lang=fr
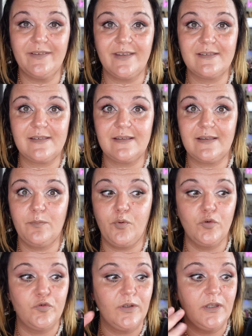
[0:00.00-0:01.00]
tester ces
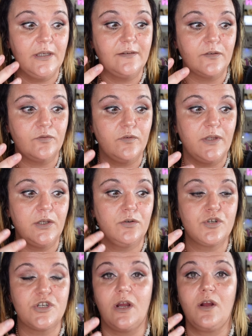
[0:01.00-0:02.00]
produits, étant donné
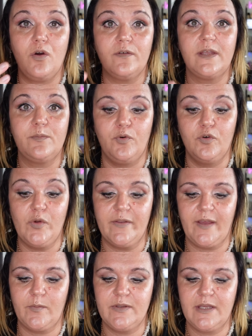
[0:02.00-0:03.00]
que j'ai encore des produits à
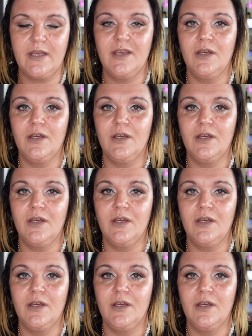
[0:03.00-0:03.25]
terminer.